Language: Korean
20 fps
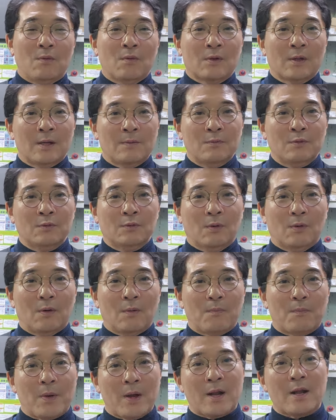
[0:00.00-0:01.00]

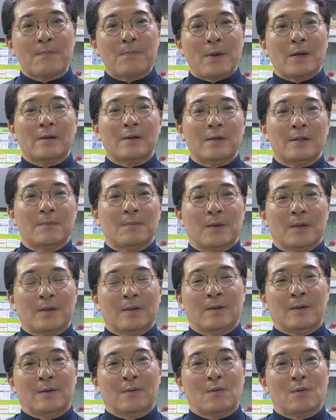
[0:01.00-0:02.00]
콩나물도 팔팔 끓이면
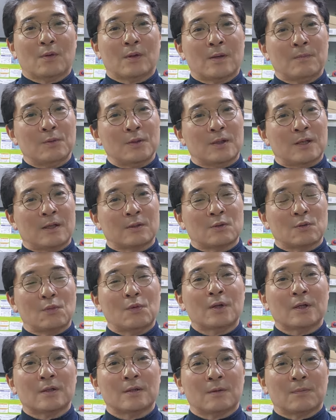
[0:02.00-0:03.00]
콩나물이 다
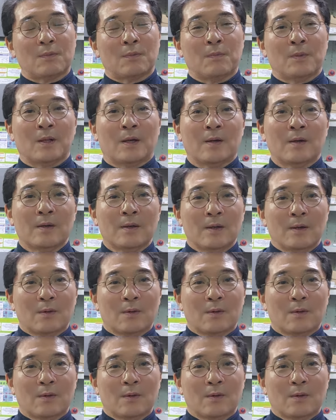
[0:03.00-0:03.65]
쪼그라들어 봅니다.